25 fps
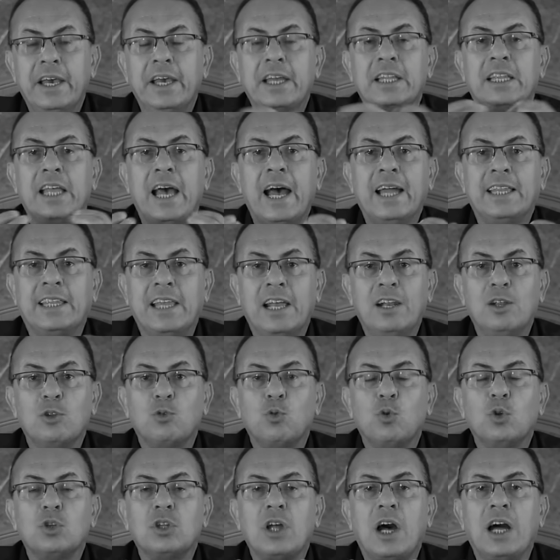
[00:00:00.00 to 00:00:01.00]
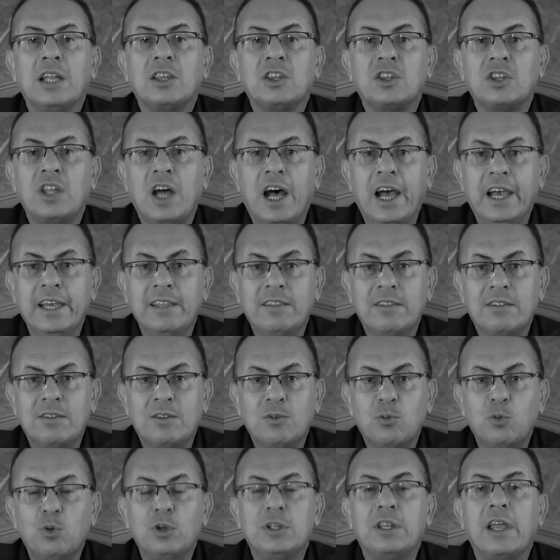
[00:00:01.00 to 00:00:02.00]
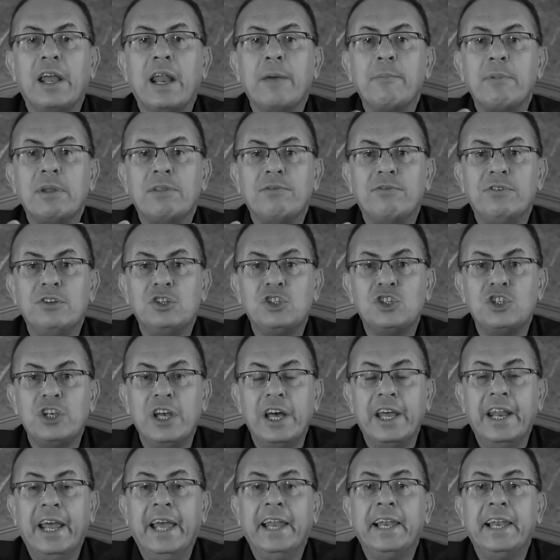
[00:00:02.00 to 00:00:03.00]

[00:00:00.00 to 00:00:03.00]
اتقتلت واتقطعت واترمت في الشارع